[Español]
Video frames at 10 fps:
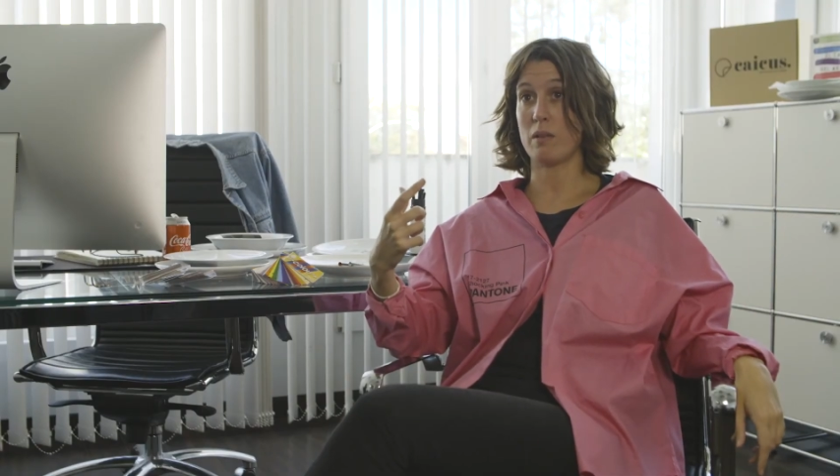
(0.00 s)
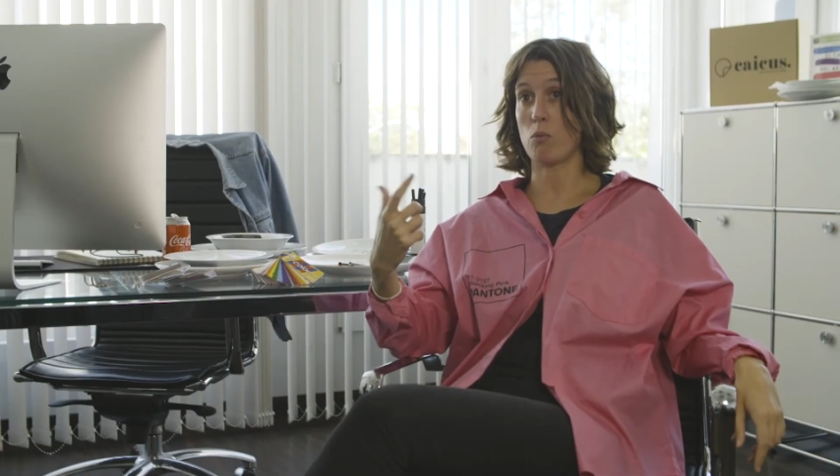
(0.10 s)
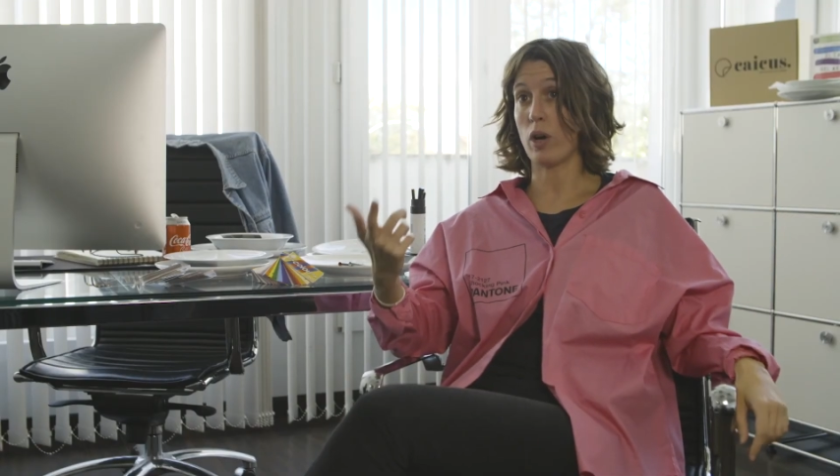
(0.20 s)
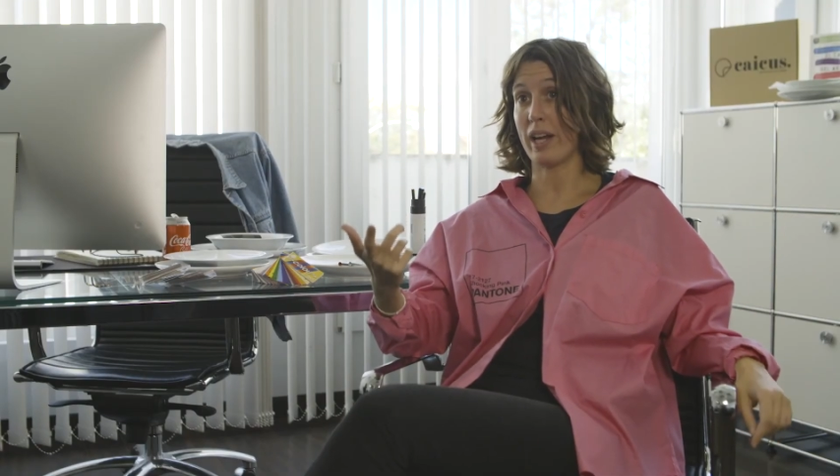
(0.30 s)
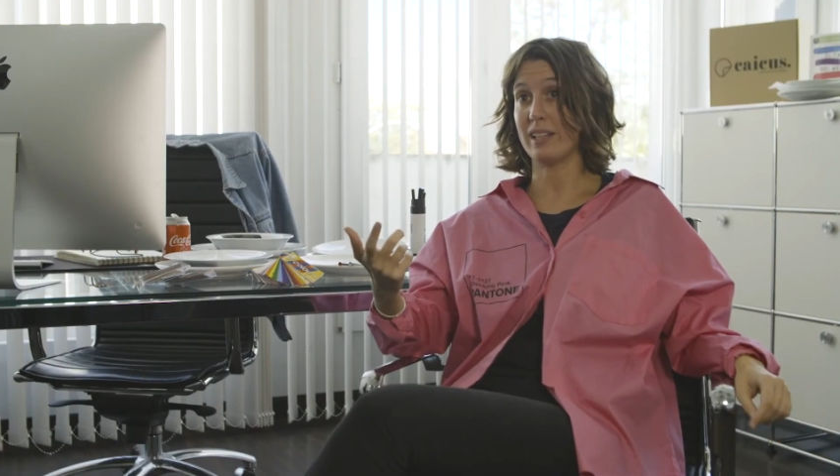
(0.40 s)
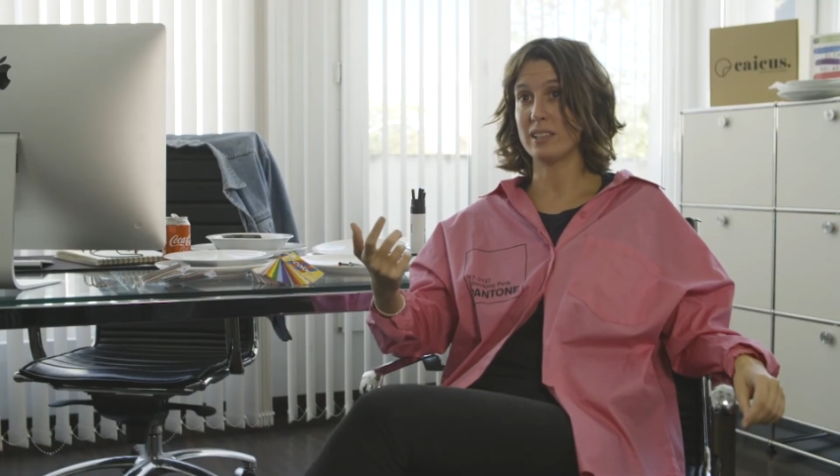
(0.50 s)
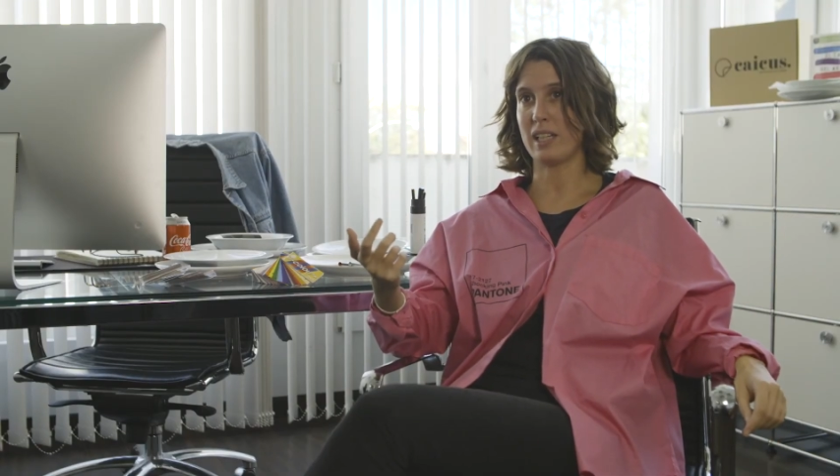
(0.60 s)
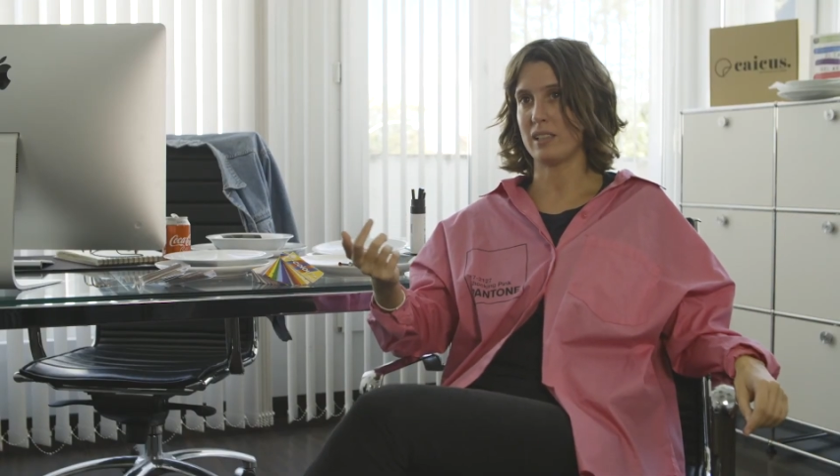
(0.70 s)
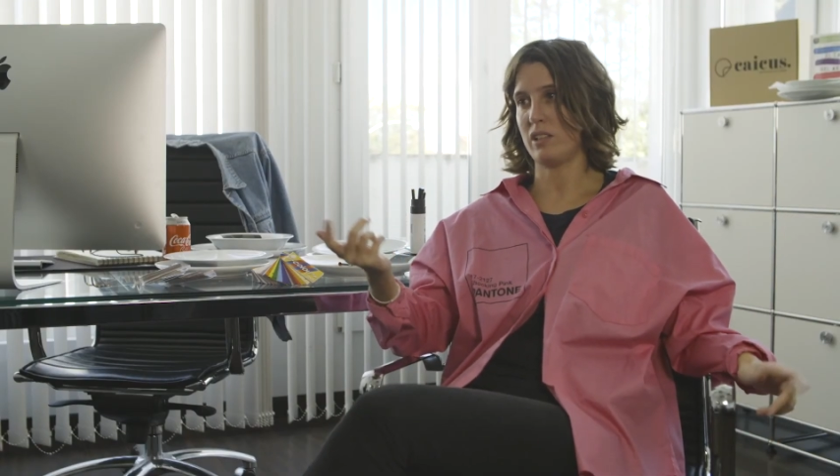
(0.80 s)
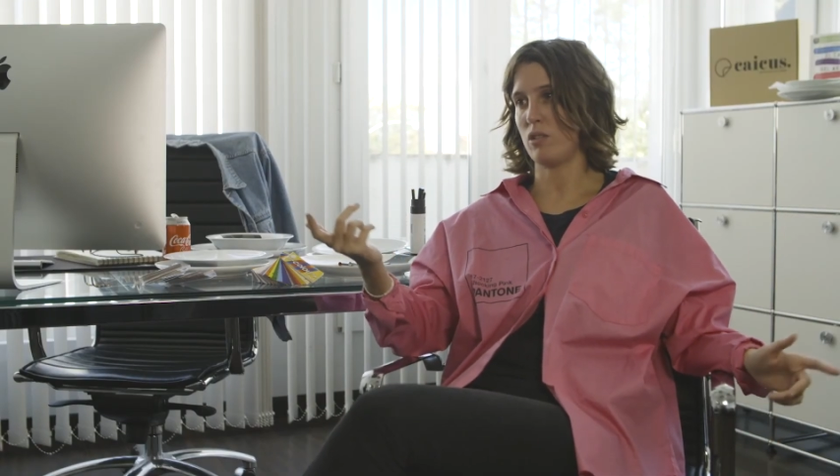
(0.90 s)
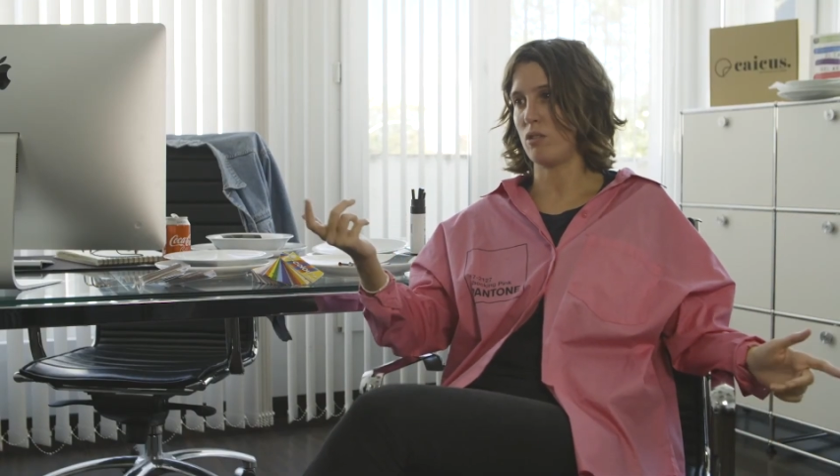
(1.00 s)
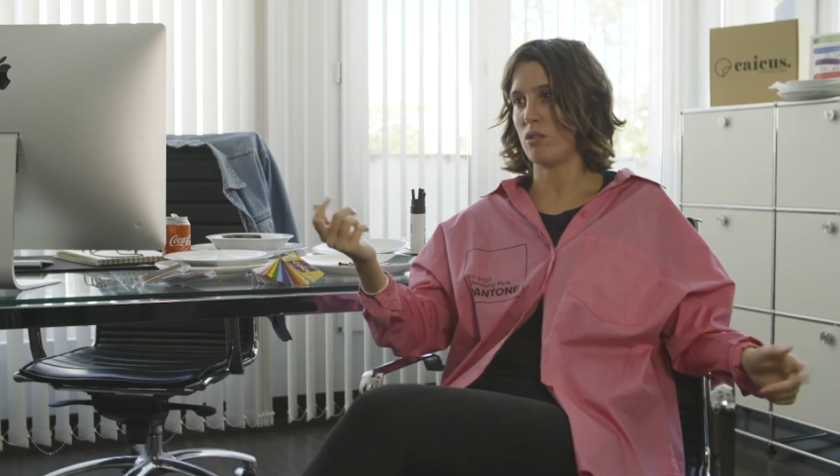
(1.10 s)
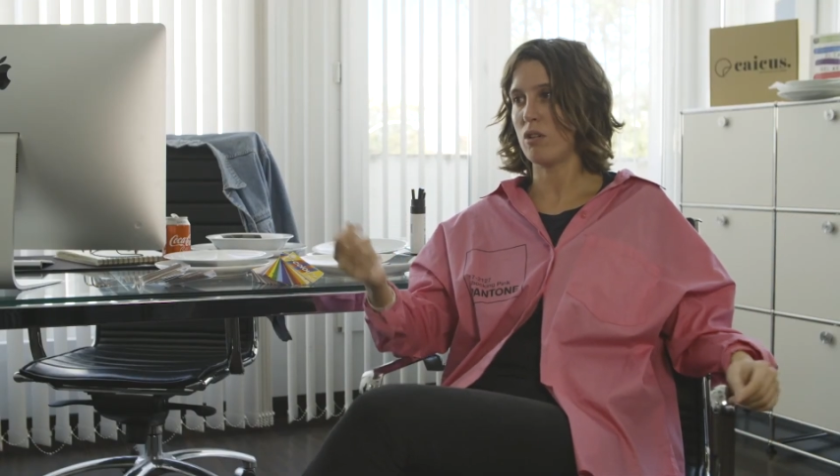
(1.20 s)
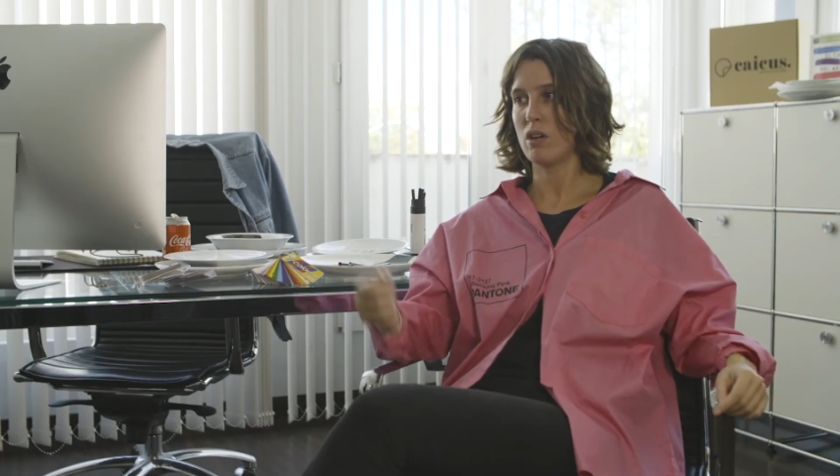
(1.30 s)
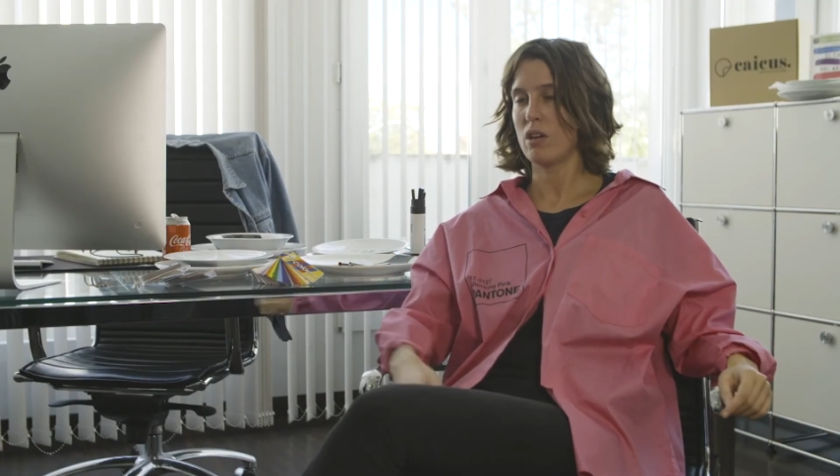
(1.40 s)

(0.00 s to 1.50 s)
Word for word: mujeres que ha sido